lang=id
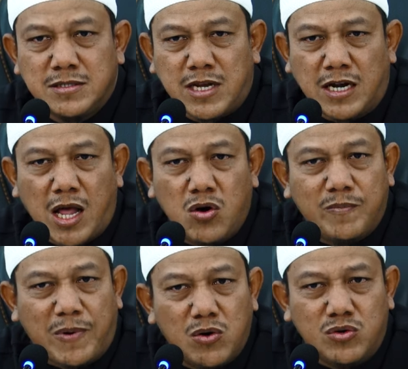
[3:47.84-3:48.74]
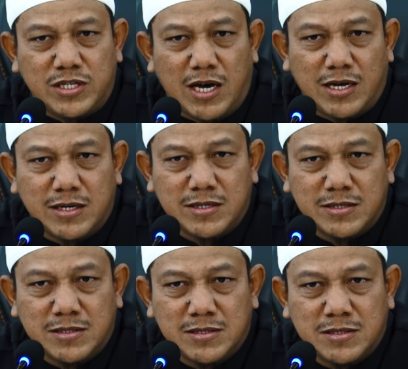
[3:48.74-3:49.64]
dan lauk pauknya,
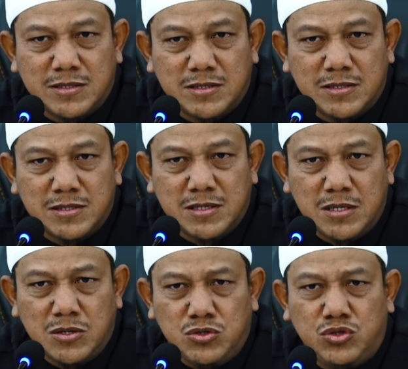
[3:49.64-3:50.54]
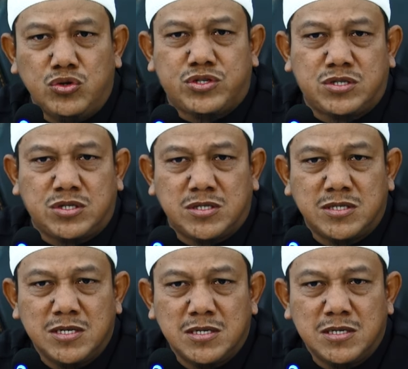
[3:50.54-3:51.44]
jus
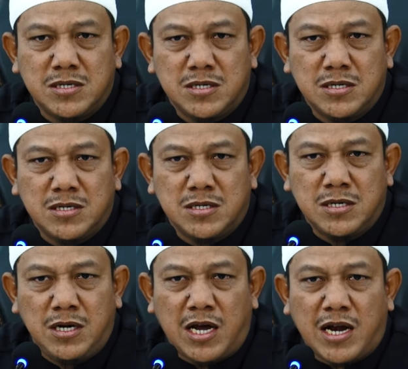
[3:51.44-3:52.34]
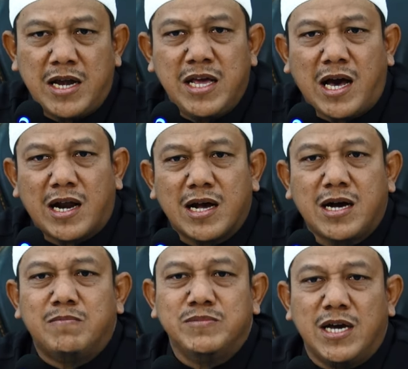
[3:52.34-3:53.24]
dengan aneka
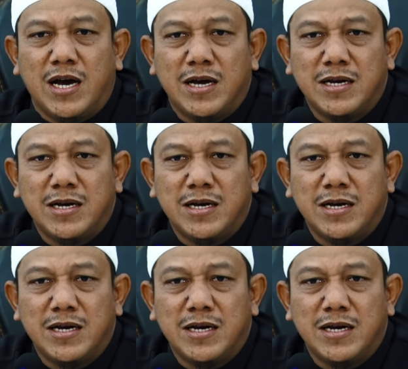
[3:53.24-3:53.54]
ragamnya